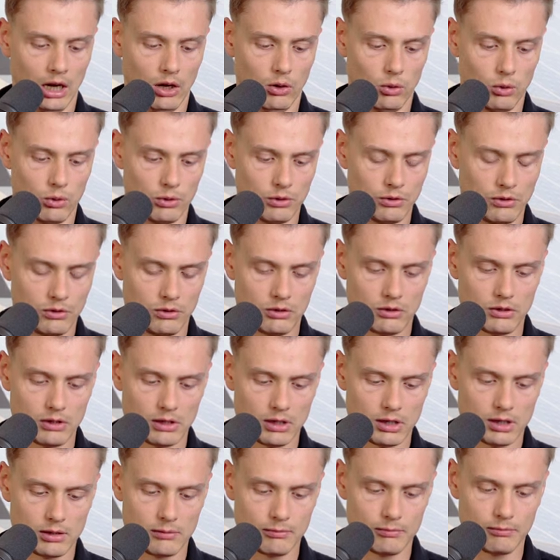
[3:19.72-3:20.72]
und
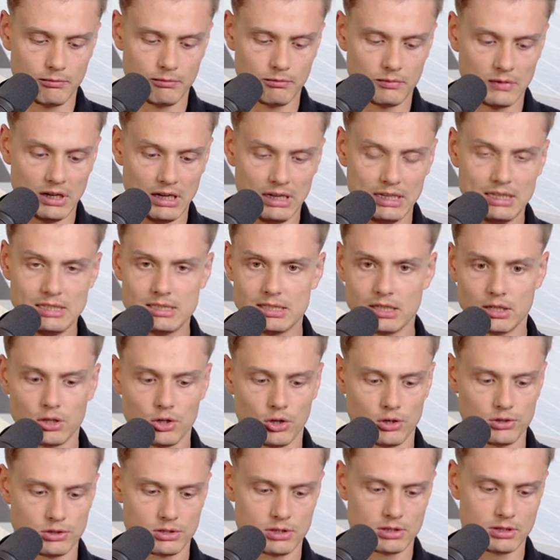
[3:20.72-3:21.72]
ähm,
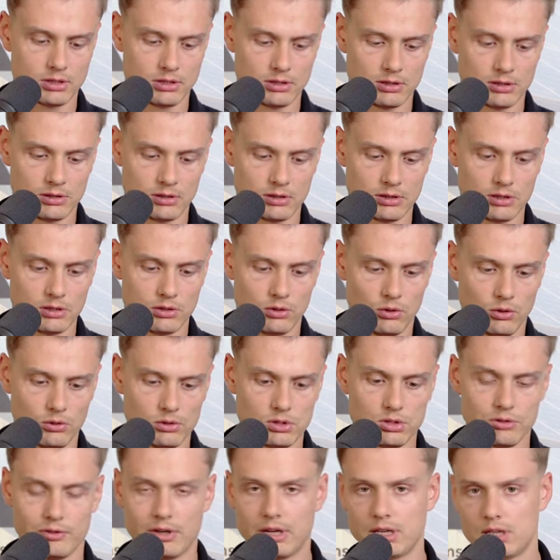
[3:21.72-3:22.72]
Leasingkosten
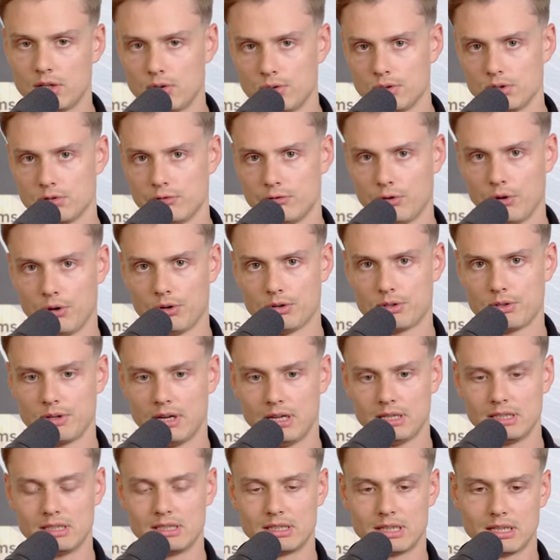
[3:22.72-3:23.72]
und so weiter und so fort.
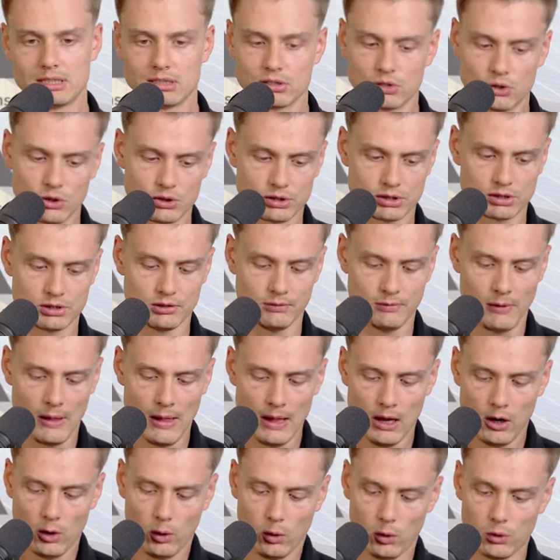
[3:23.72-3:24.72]
Ja, diese ganzen Kosten.
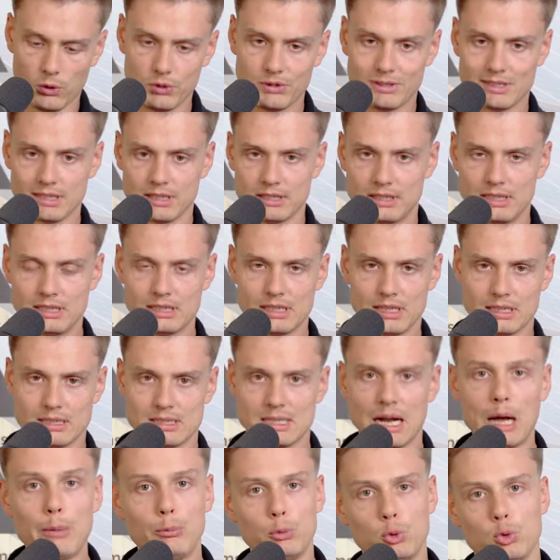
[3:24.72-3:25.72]
Und äh, diese
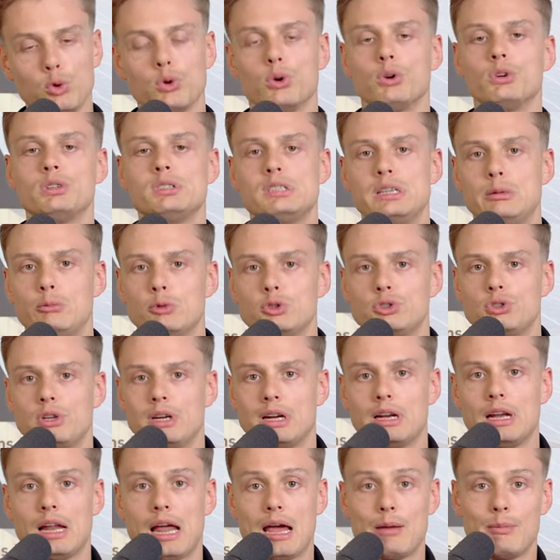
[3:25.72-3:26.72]
ganzen Abbuchungen, die musst du
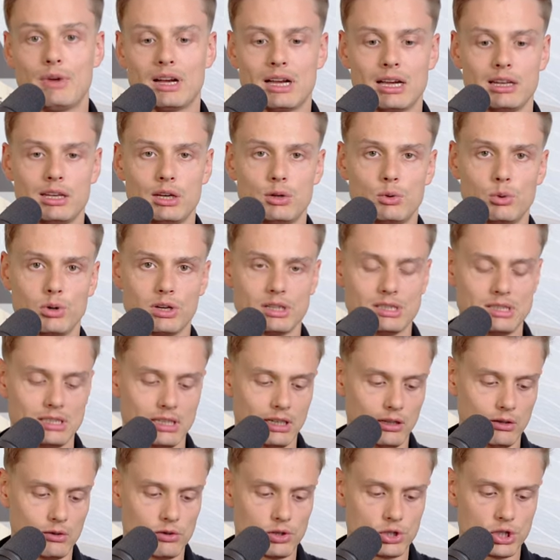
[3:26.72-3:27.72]
dann einmal
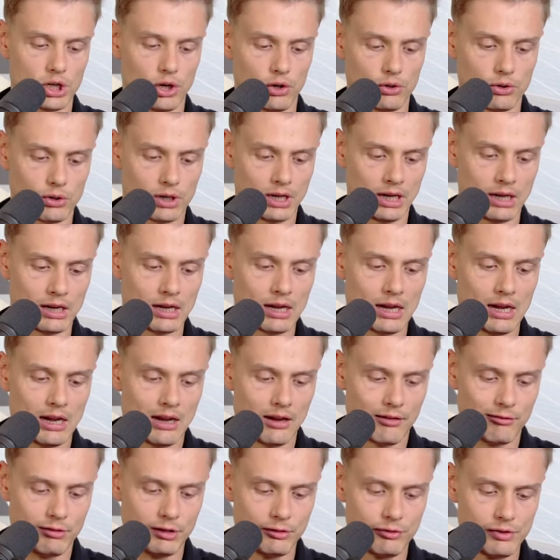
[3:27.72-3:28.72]
kategorisieren und schauen, okay,
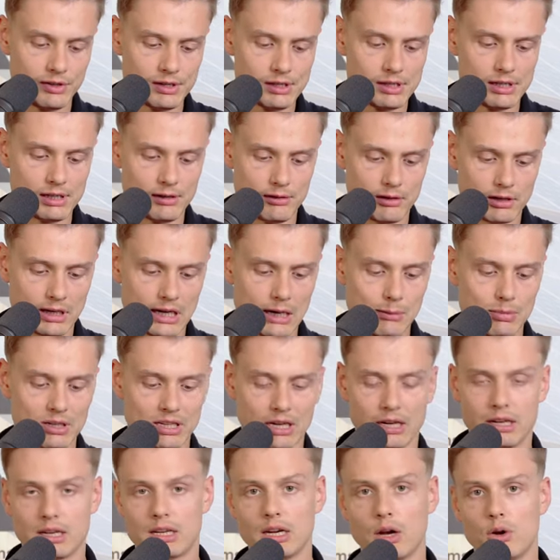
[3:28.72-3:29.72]
wie viel gebe
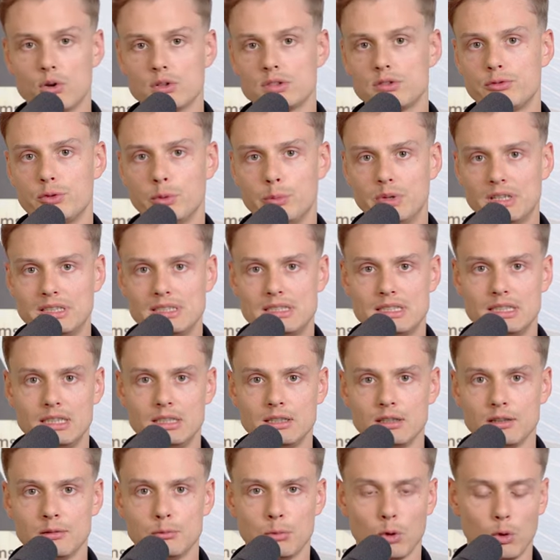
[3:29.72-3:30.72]
ich eigentlich aus für
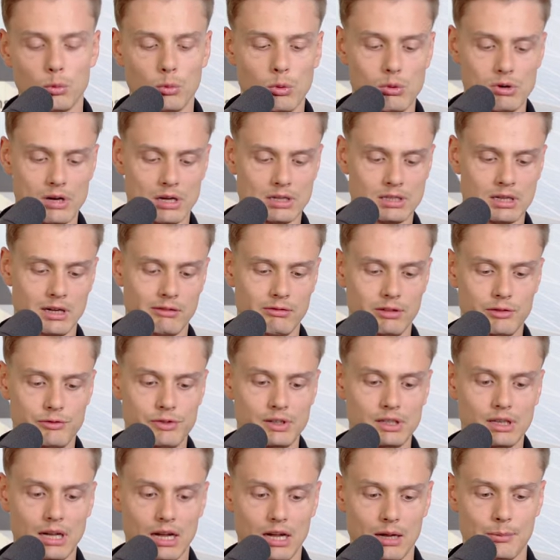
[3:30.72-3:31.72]
Benzin pro Monat? Wie
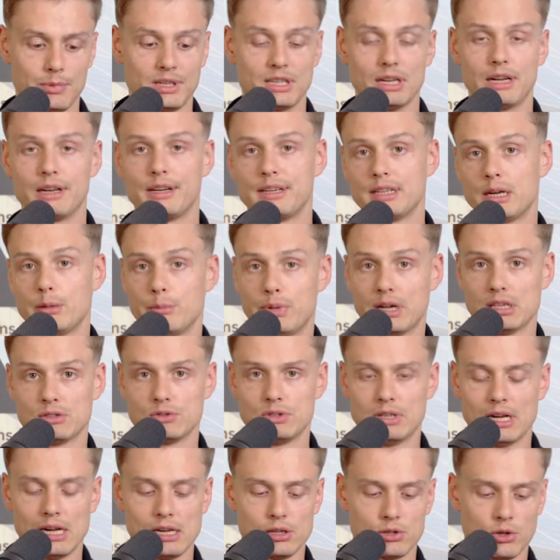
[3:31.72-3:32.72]
viel habe ich eigentlich an
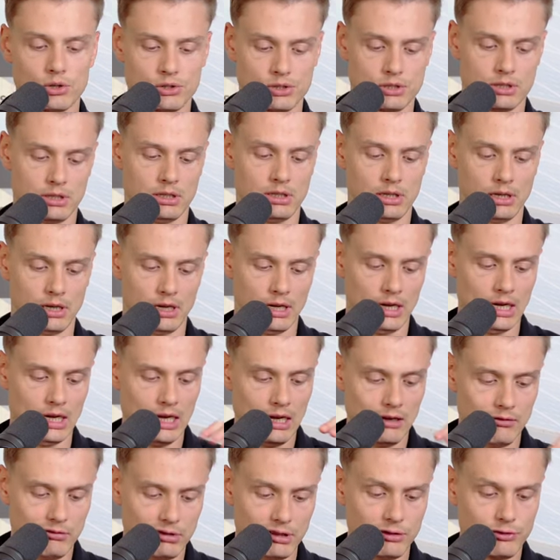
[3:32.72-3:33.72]
Personalkosten?
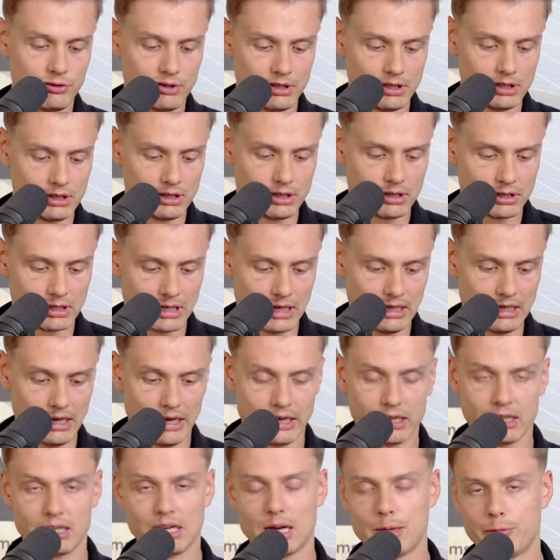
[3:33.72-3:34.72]
wie viel geht
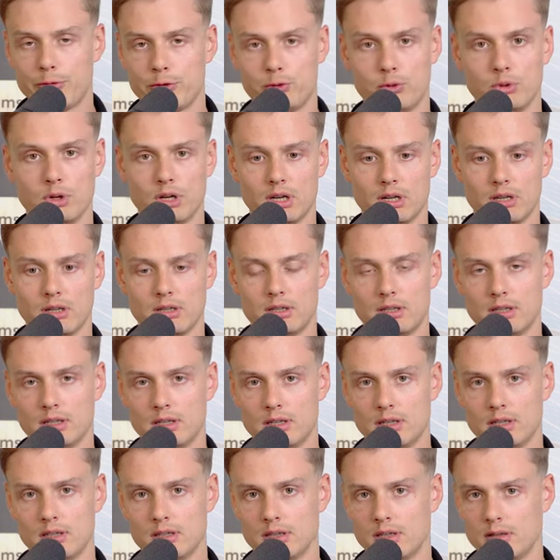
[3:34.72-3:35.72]
eigentlich ab
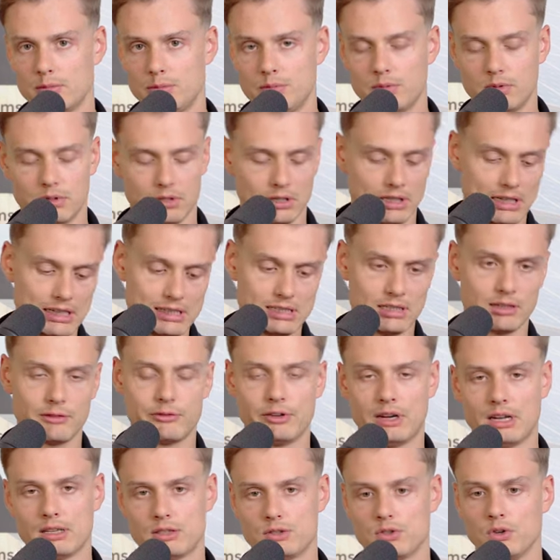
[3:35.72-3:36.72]
für äh,
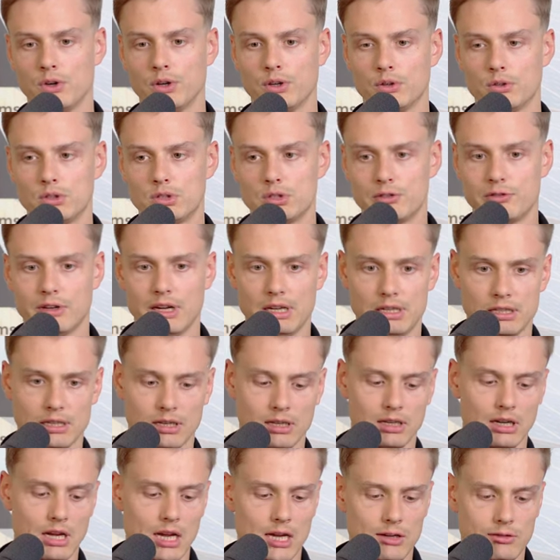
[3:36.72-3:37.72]
Leasingfahrzeuge und so
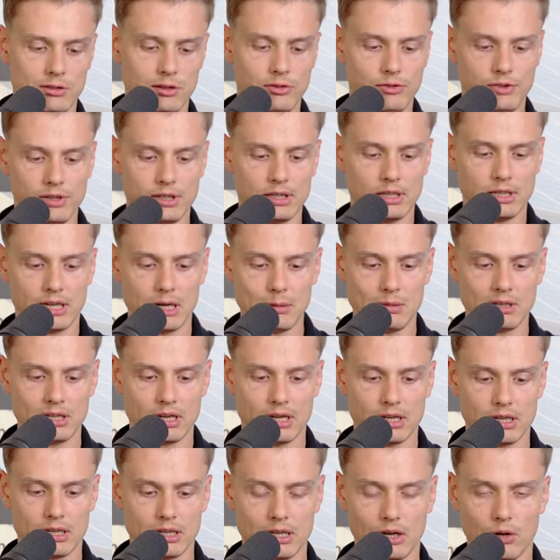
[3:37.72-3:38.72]
weiter? Wie viel gebe ich
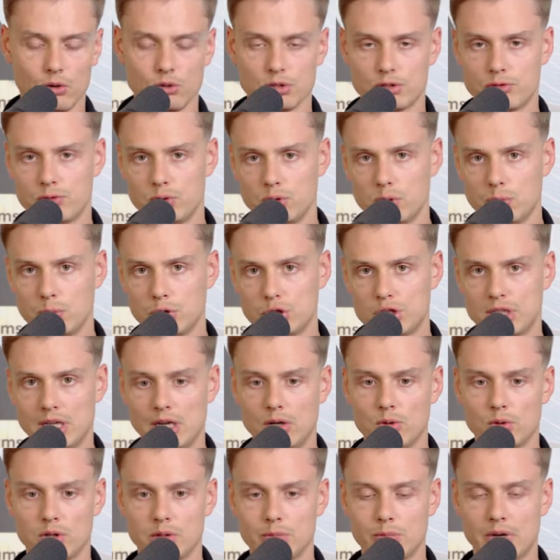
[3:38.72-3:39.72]
eigentlich aus für
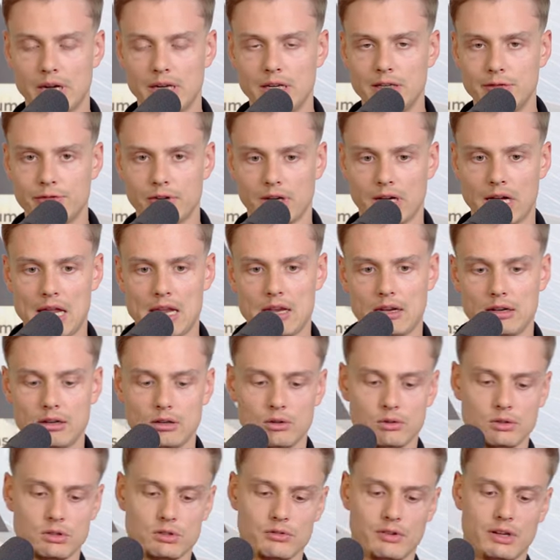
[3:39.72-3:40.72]
Bestellungen bei
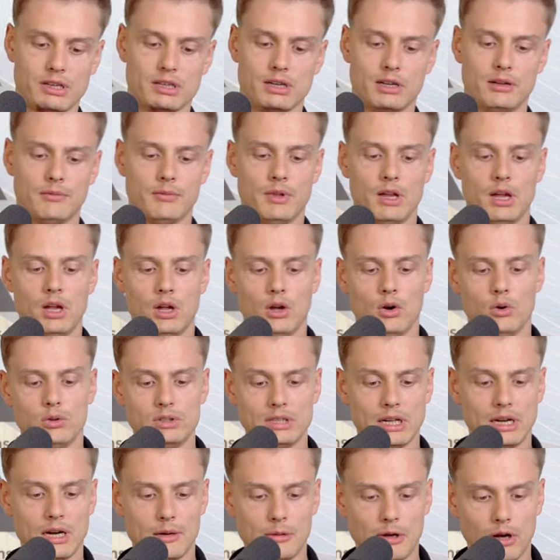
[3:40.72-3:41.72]
Lieferanten und so weiter?
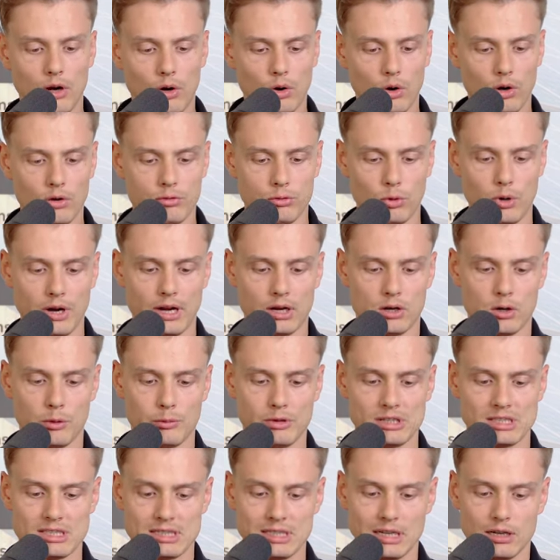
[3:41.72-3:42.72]
Und dann aber auch, woher
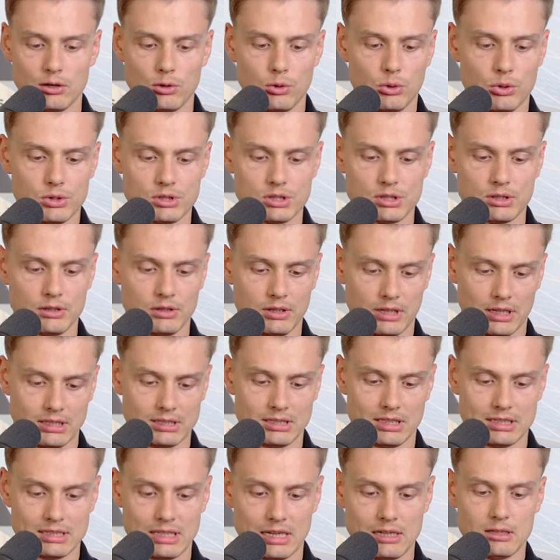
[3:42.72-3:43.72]
kommen jetzt die Erlöse? Ja,
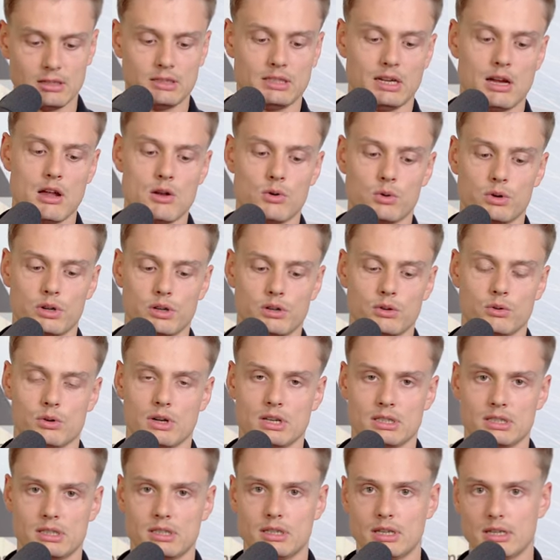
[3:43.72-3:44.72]
sind das Anzahlungen
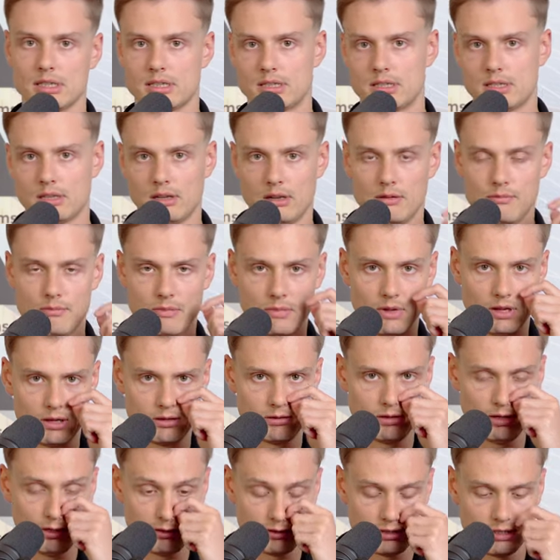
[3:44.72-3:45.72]
oder sind das, ähm,
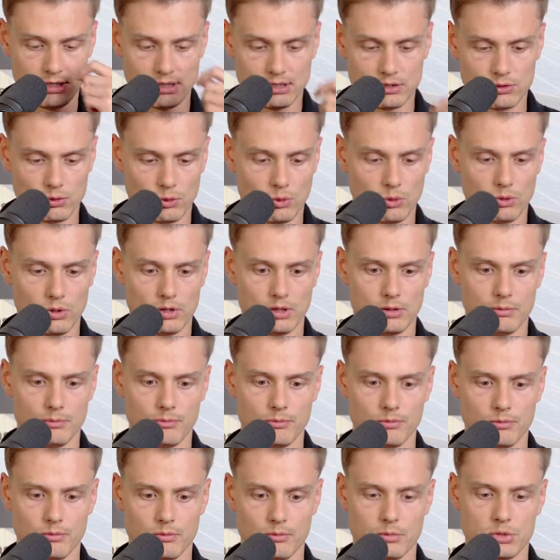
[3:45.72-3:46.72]
ja, sind das so
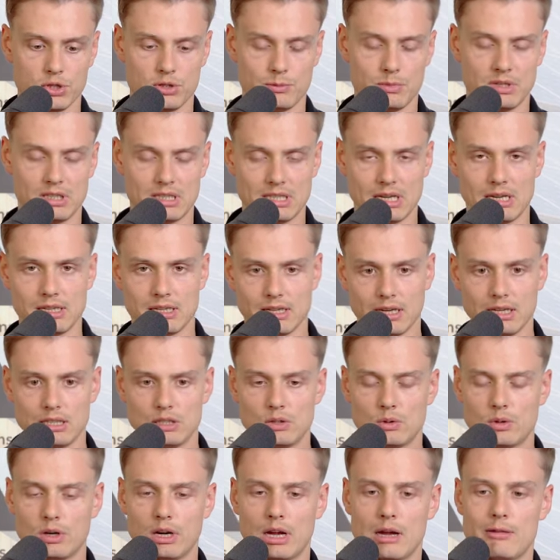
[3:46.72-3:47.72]
ähm, bezahlte
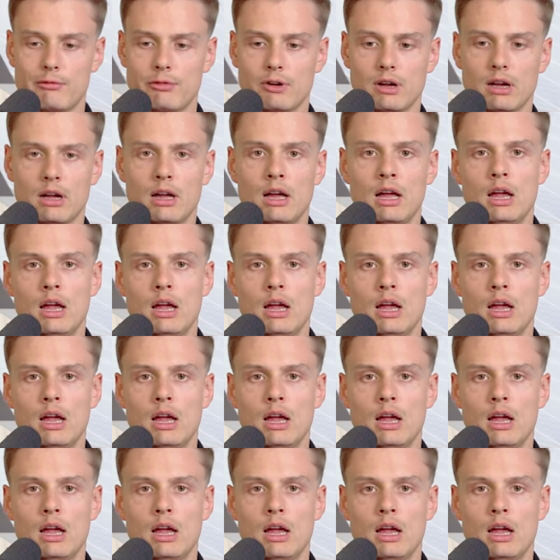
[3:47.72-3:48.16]
Rechnungen einfach?